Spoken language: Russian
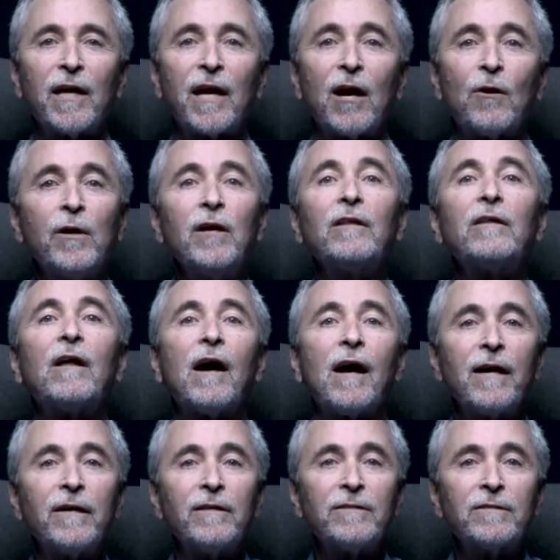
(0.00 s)
И я
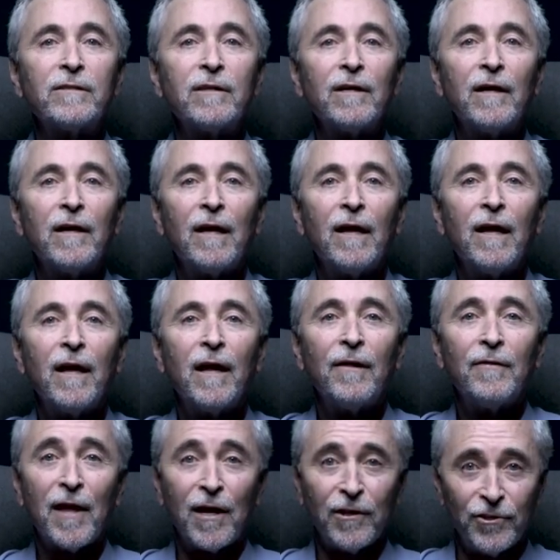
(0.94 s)
осознал, что
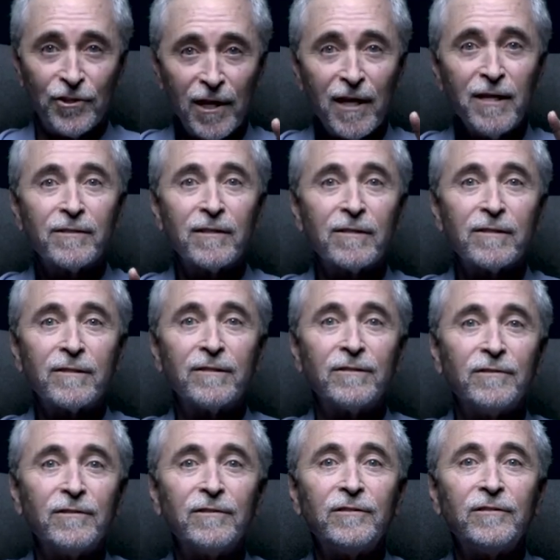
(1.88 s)

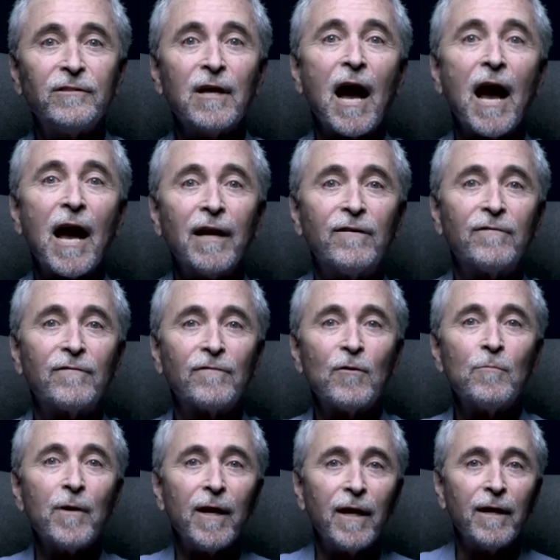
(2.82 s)
Иисус умер
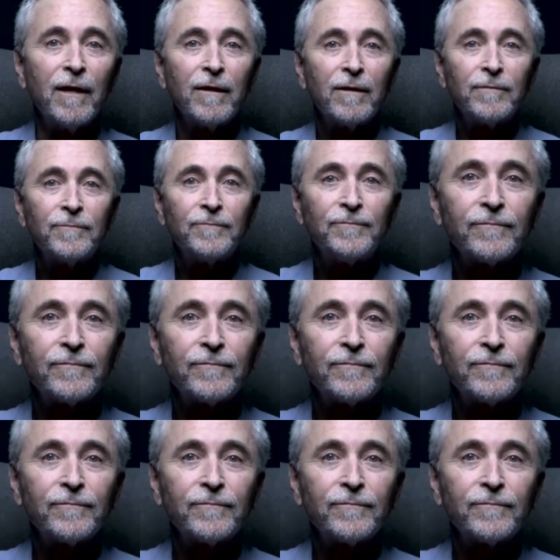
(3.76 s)
за меня.